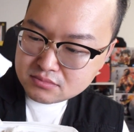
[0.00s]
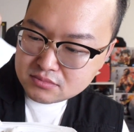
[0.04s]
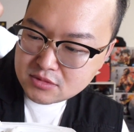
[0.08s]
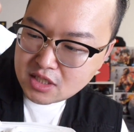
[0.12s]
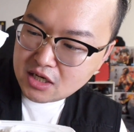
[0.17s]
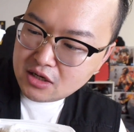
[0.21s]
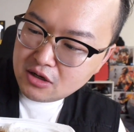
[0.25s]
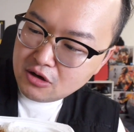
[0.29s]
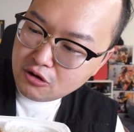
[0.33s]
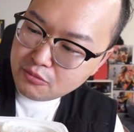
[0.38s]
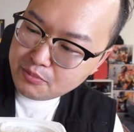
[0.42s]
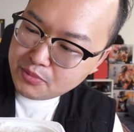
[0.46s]
它
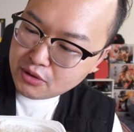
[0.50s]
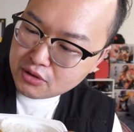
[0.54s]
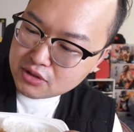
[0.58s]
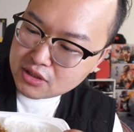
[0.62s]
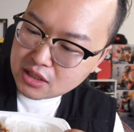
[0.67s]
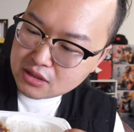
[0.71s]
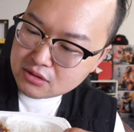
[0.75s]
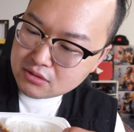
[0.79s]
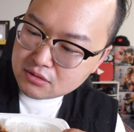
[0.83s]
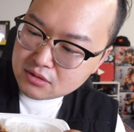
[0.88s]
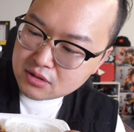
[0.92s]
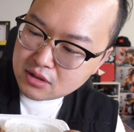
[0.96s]
肉比我
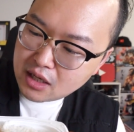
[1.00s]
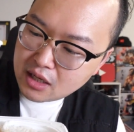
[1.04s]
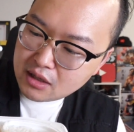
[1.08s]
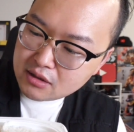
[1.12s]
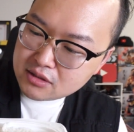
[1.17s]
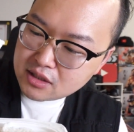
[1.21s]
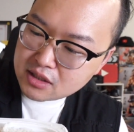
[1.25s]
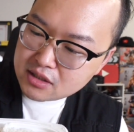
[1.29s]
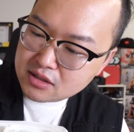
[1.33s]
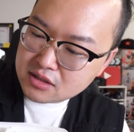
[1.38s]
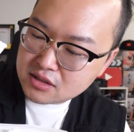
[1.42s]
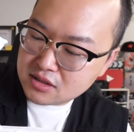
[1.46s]
想象中的还要
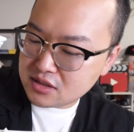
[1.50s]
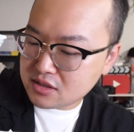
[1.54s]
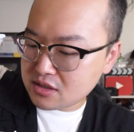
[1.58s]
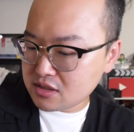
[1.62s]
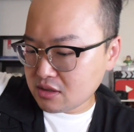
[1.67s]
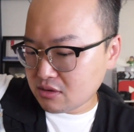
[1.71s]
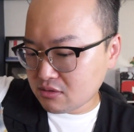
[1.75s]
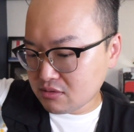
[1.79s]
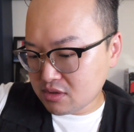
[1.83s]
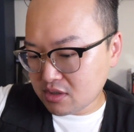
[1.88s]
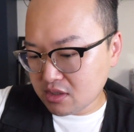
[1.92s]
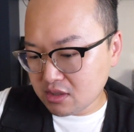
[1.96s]
再
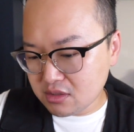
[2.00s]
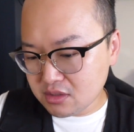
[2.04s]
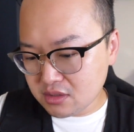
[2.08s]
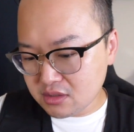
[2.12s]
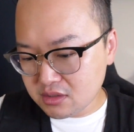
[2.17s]
小一点